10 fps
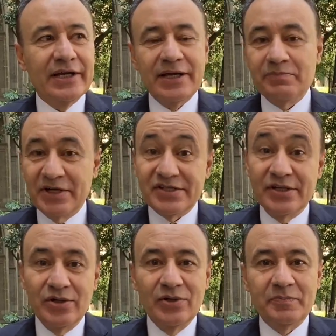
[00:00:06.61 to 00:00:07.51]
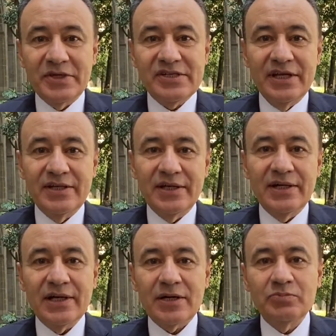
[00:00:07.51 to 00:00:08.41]
que presidió el presidente de
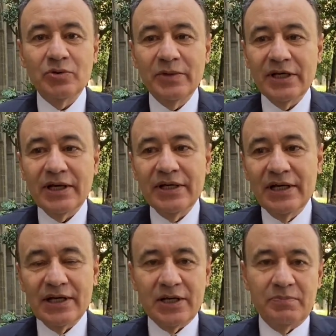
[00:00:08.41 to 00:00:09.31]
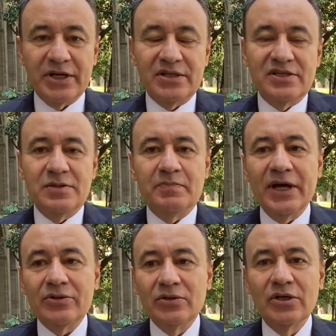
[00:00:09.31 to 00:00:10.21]
la República y en la que
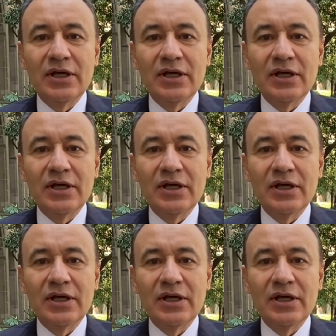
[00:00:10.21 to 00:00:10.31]
participaron